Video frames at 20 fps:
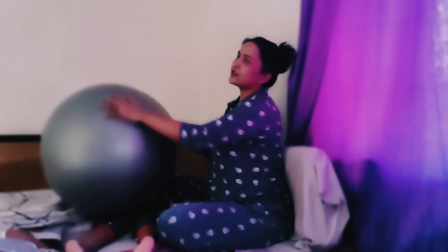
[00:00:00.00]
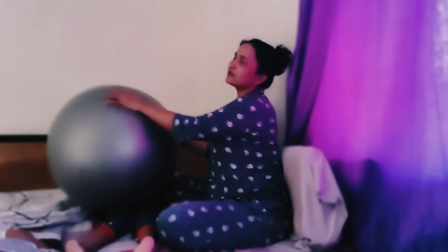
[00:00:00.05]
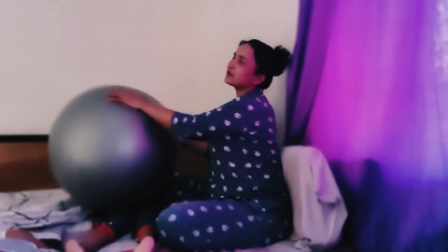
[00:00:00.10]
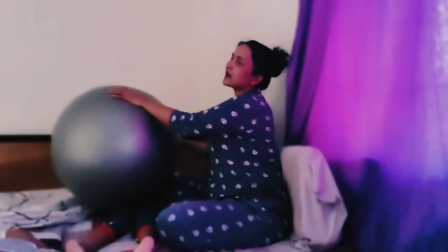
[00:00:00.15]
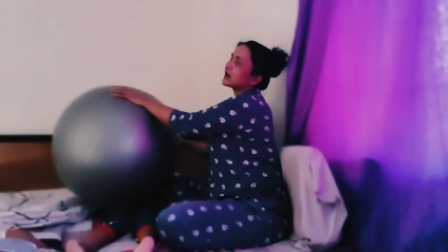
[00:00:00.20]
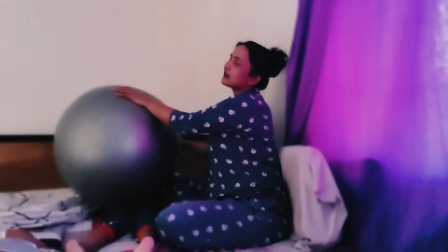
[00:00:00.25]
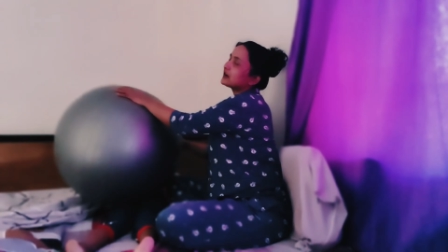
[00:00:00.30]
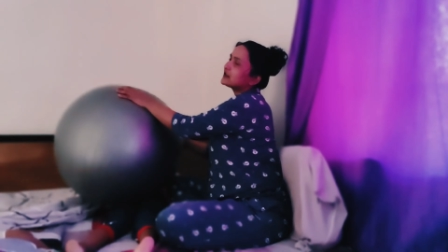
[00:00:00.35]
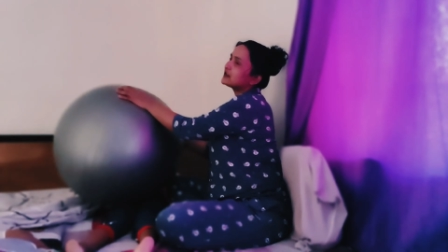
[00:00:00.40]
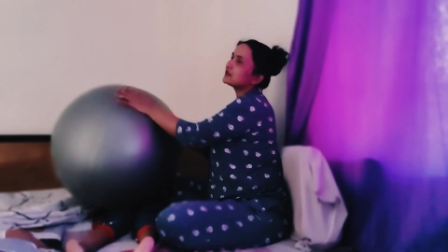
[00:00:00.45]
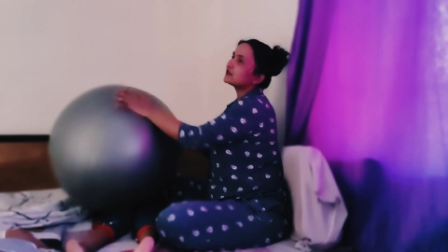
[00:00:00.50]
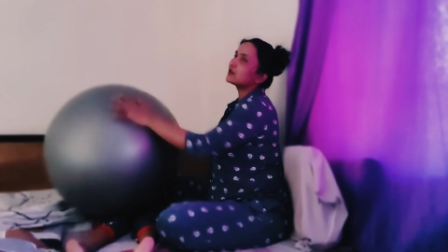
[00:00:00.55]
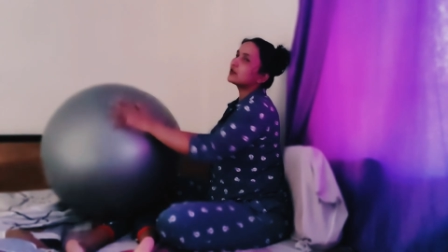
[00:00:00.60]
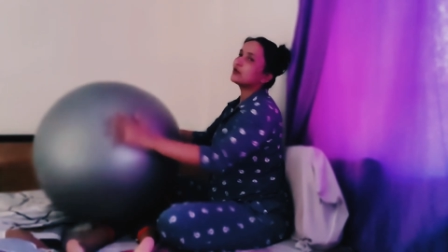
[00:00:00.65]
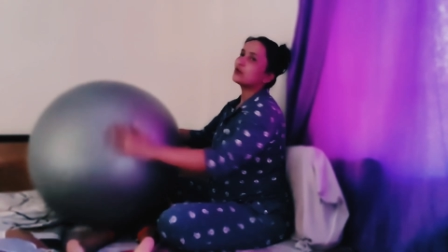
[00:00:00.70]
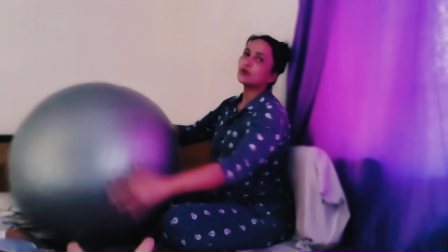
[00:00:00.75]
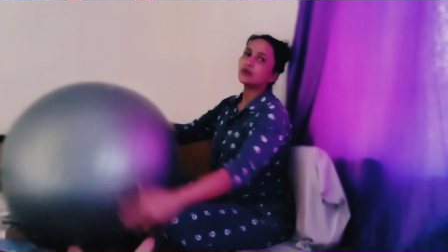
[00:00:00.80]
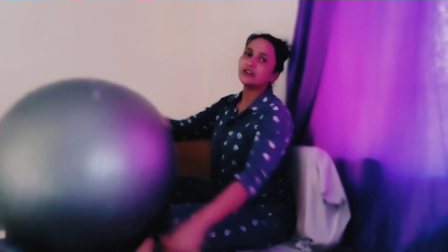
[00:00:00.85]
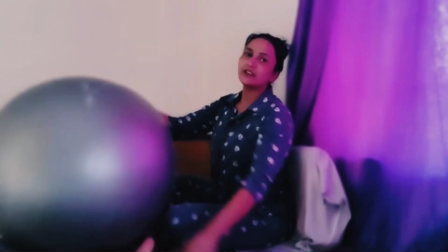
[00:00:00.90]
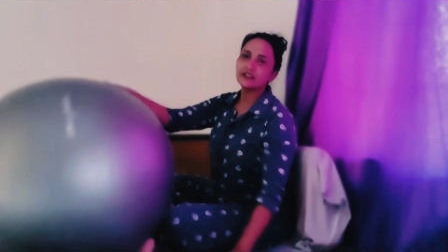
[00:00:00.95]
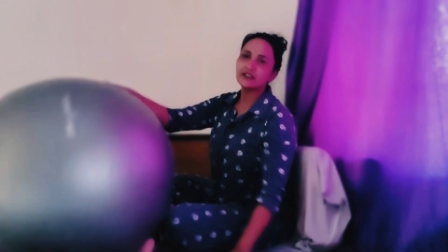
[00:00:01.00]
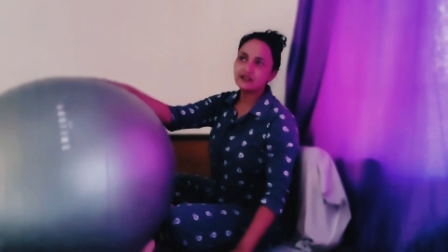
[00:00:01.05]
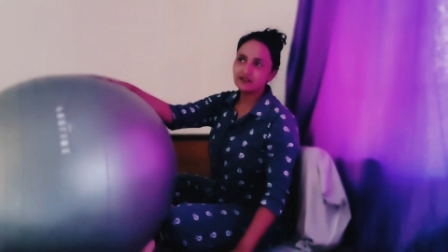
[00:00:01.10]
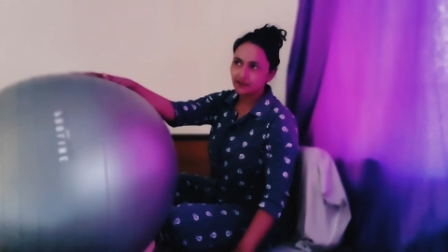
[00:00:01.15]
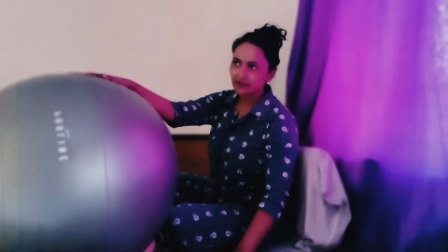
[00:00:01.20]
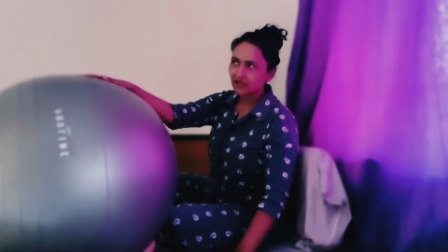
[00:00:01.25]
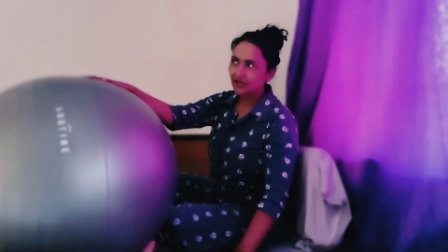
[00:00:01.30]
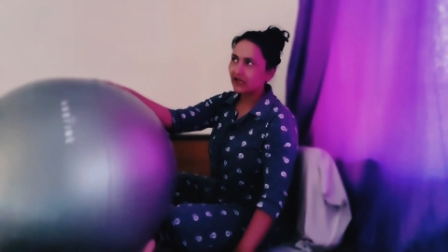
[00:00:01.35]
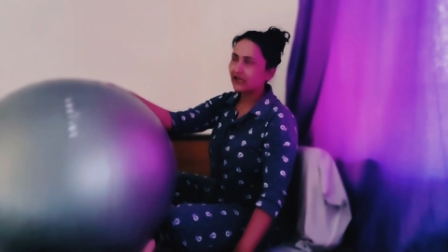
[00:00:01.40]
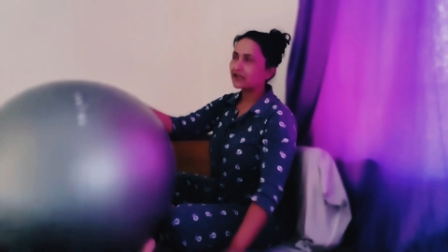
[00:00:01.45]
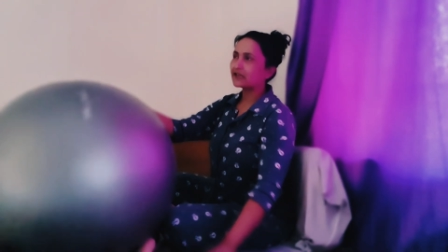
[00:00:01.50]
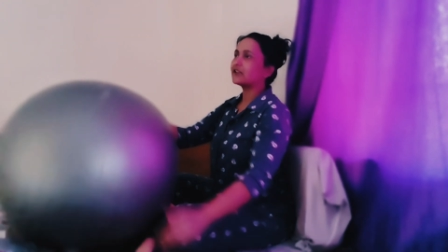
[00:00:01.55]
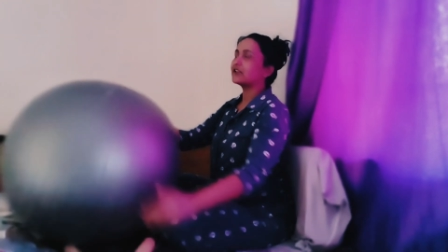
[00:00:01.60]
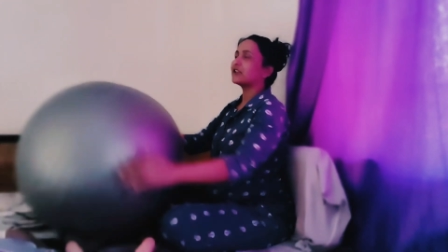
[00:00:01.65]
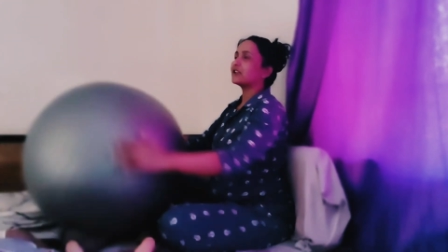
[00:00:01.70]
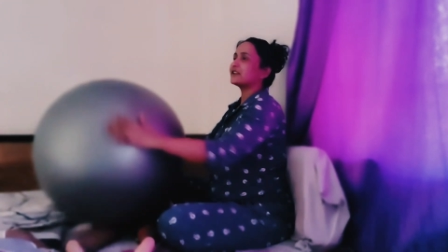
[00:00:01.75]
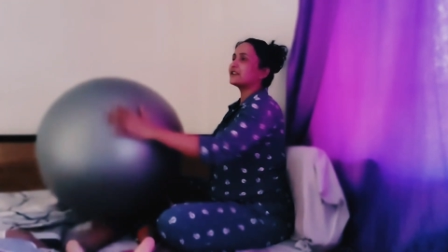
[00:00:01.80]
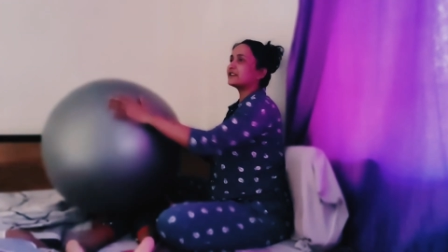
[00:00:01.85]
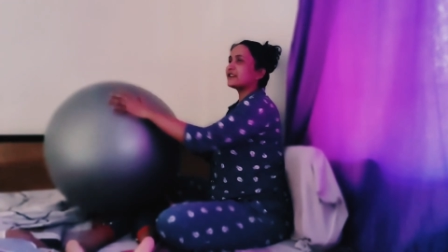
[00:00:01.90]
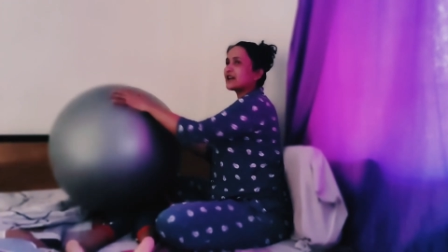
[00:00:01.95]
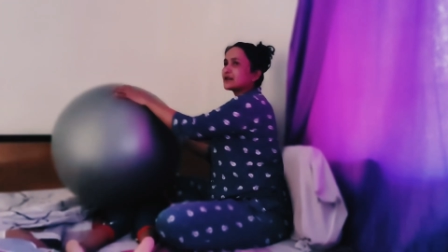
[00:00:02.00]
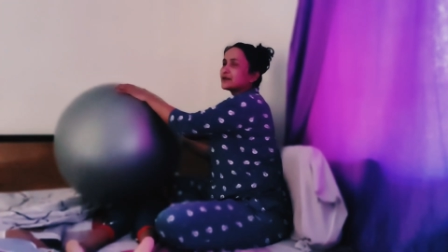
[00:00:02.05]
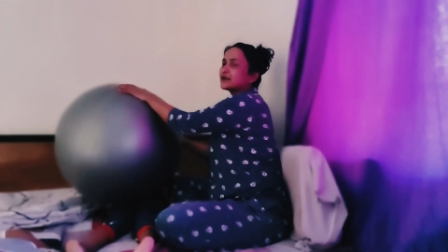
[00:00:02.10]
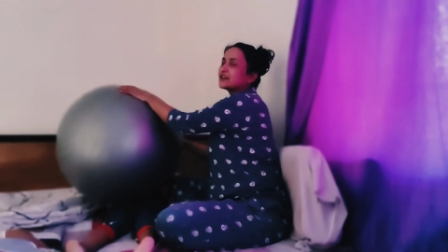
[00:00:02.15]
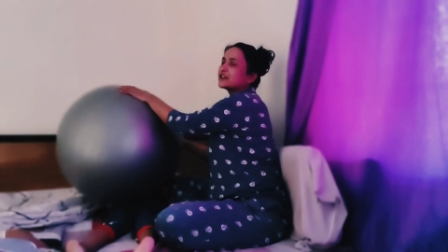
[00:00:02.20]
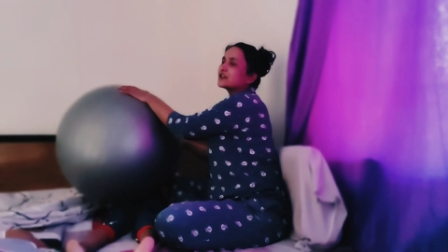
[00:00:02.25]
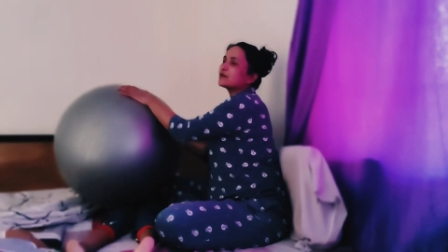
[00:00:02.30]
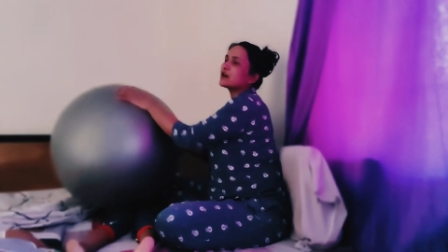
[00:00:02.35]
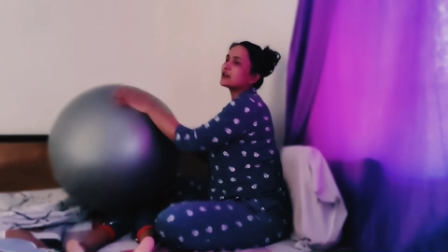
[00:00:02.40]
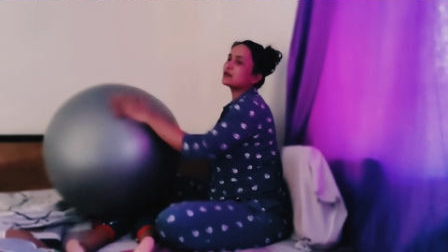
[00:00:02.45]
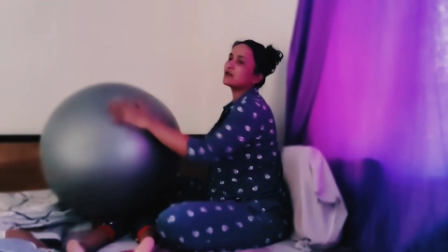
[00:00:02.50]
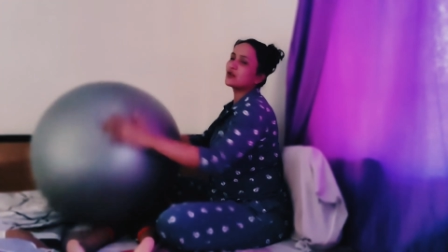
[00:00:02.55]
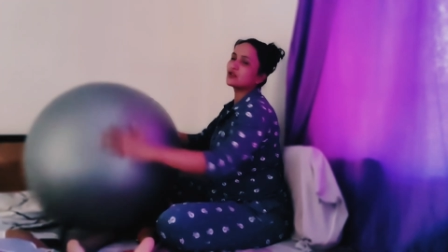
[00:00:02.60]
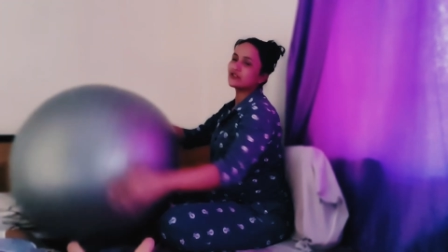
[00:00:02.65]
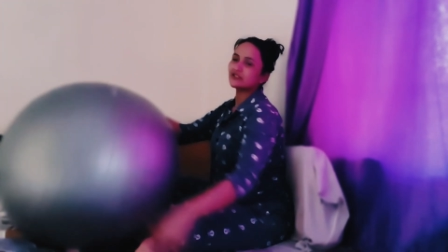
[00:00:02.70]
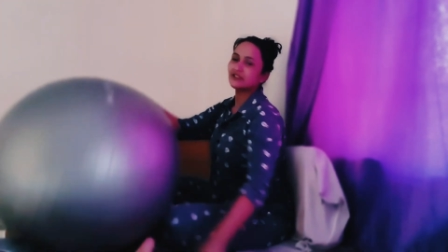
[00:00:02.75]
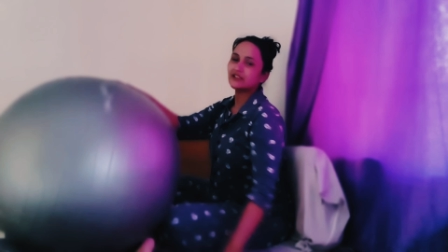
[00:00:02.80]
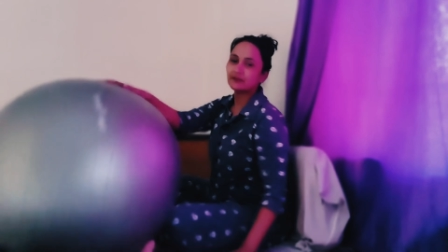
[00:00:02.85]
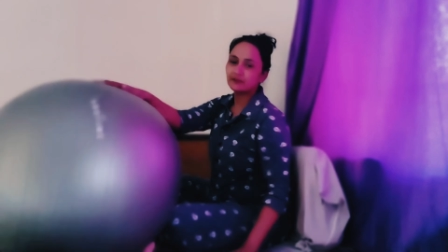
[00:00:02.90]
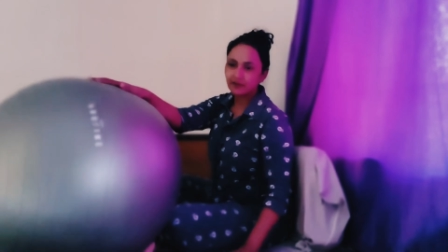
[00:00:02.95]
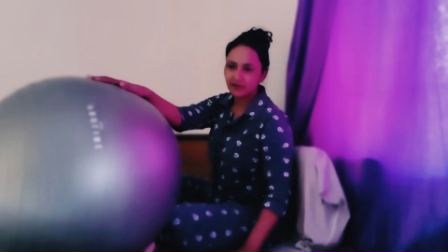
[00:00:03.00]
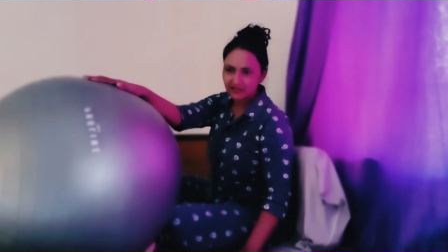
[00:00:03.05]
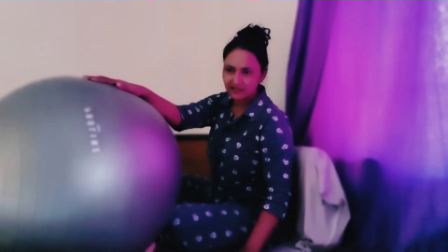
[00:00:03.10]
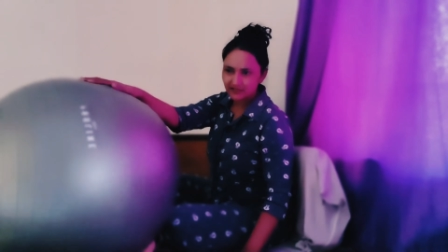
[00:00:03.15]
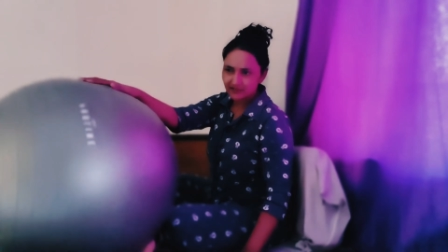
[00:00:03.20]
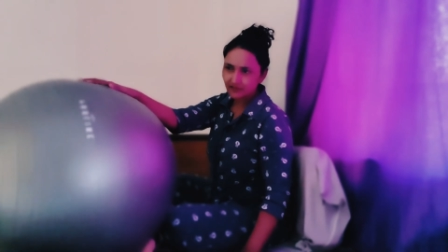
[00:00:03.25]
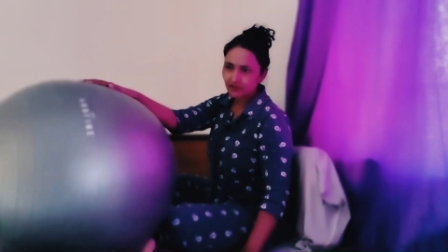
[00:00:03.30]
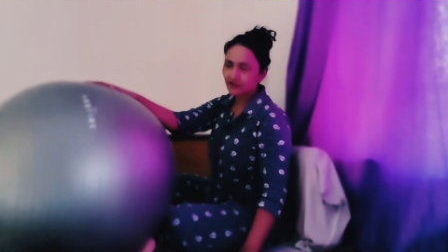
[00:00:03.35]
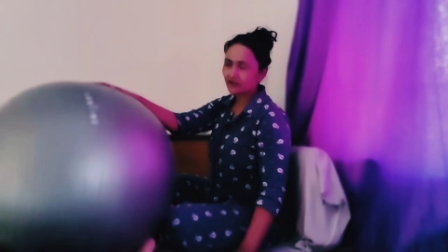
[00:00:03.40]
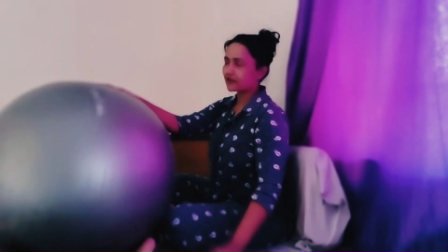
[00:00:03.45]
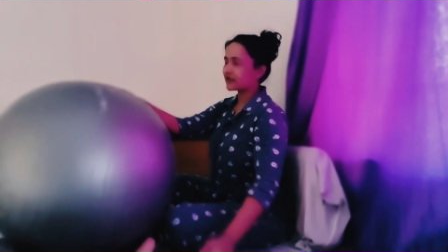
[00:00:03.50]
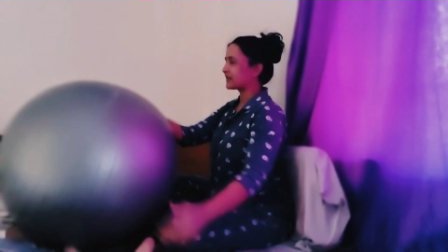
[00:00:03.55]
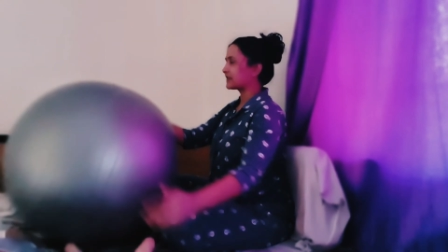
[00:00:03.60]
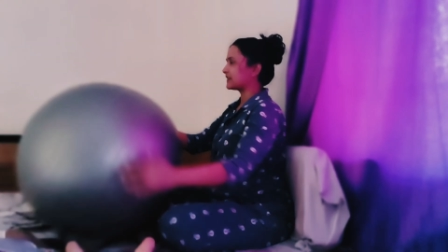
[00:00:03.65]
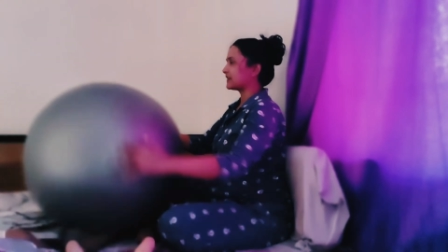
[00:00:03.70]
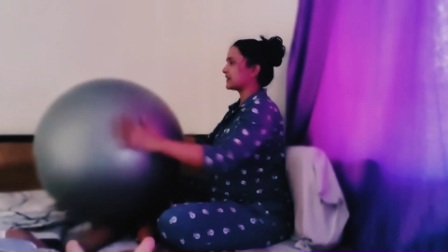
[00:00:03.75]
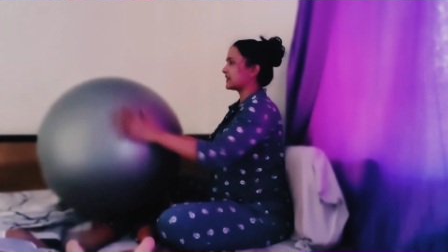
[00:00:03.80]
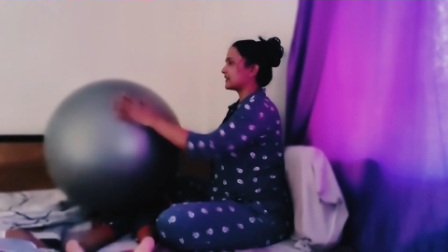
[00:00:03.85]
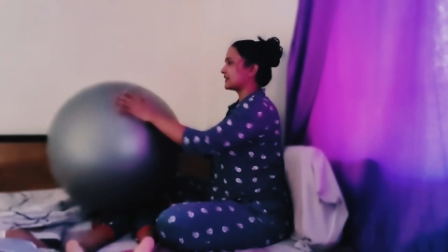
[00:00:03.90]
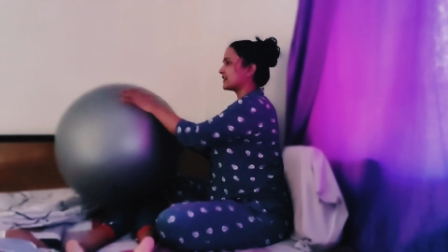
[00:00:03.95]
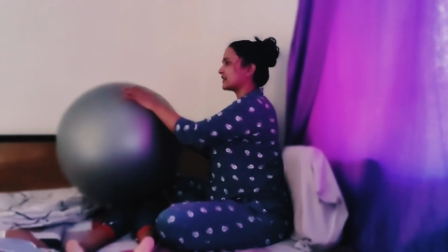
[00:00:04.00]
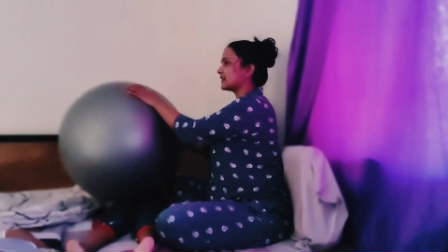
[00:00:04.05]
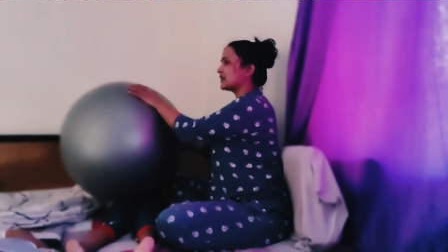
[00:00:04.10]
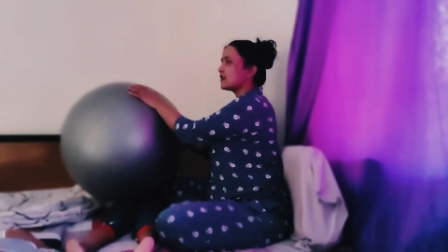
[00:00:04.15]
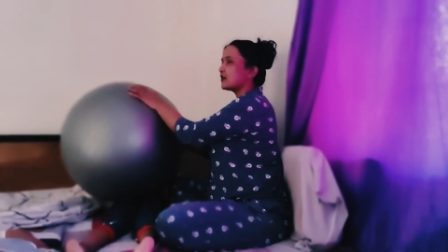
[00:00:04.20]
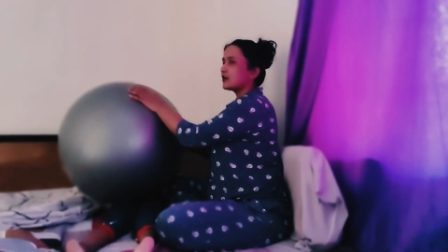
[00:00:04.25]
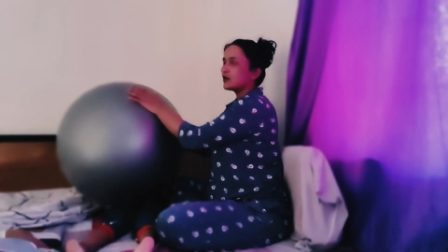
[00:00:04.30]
मान लीजिए कोई ओल्ड एज में आ गए हैं रिटायरमेंट के बाद बहुत ज़्यादा डिप्रेस रहने लगे हैं